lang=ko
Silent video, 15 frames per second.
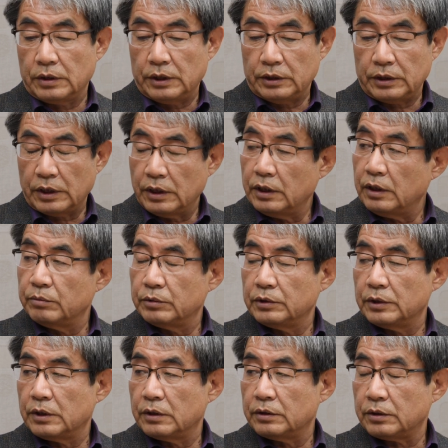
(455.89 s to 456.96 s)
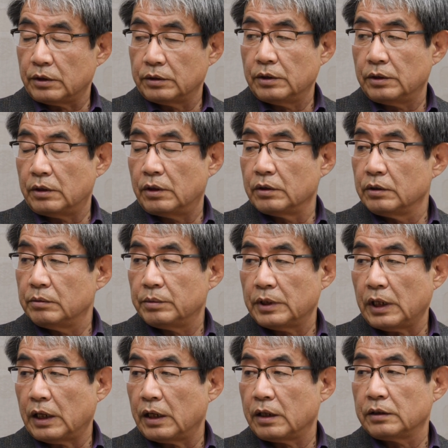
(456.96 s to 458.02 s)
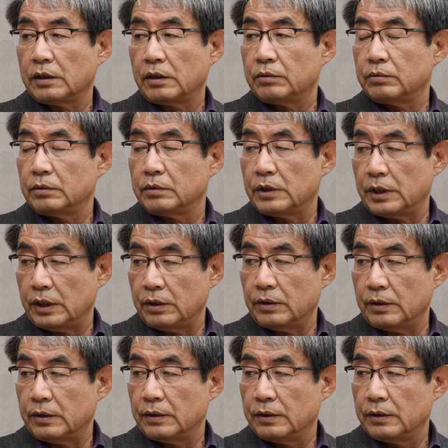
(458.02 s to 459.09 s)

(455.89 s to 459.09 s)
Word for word: 이 생리대 문제를 전혀 언급을 안 한다고 그래요.